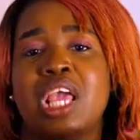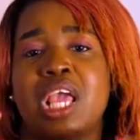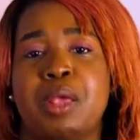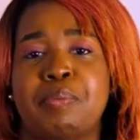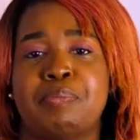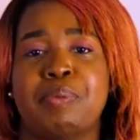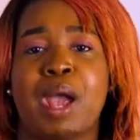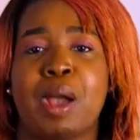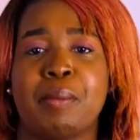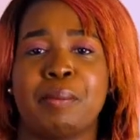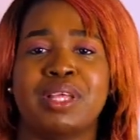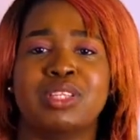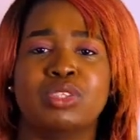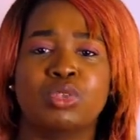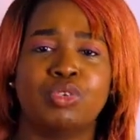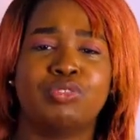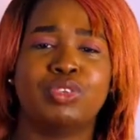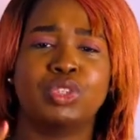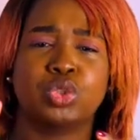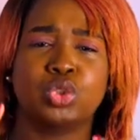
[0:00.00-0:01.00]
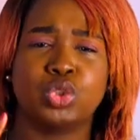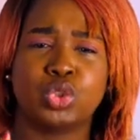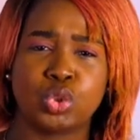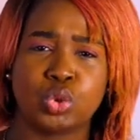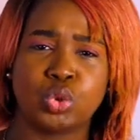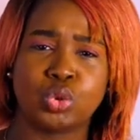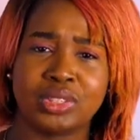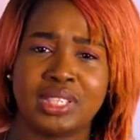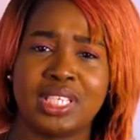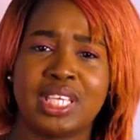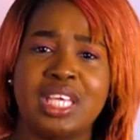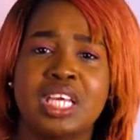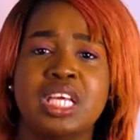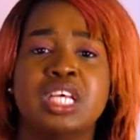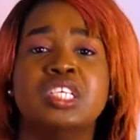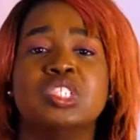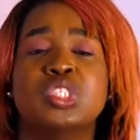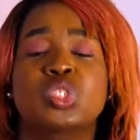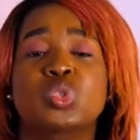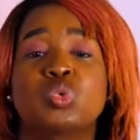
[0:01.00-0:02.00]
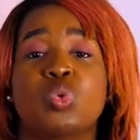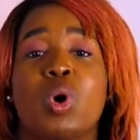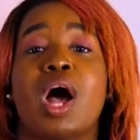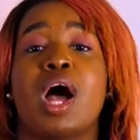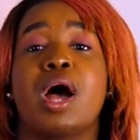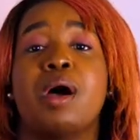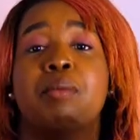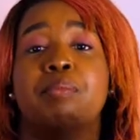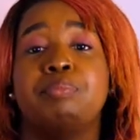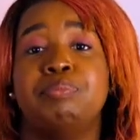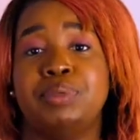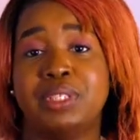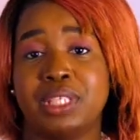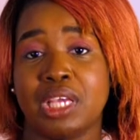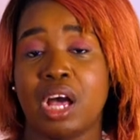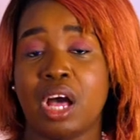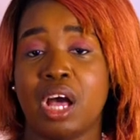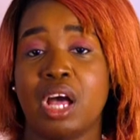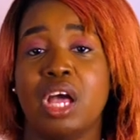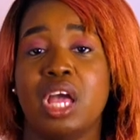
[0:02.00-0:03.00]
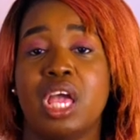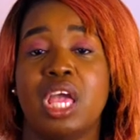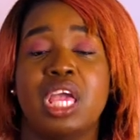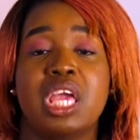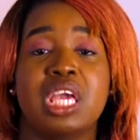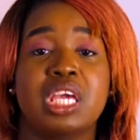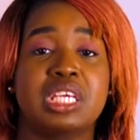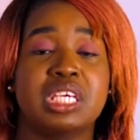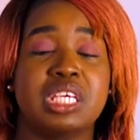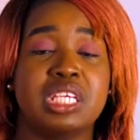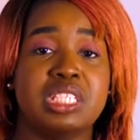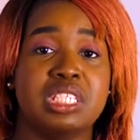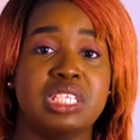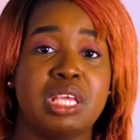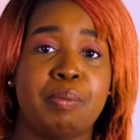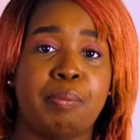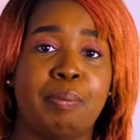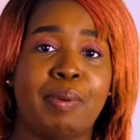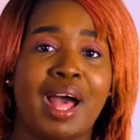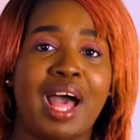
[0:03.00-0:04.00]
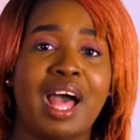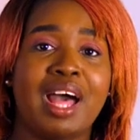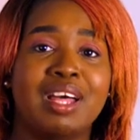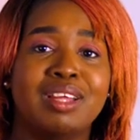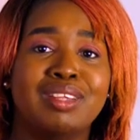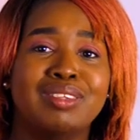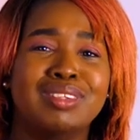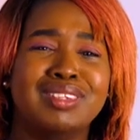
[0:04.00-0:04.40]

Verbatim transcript: et permettre que votre journée soit bien et qu'il n'y ait pas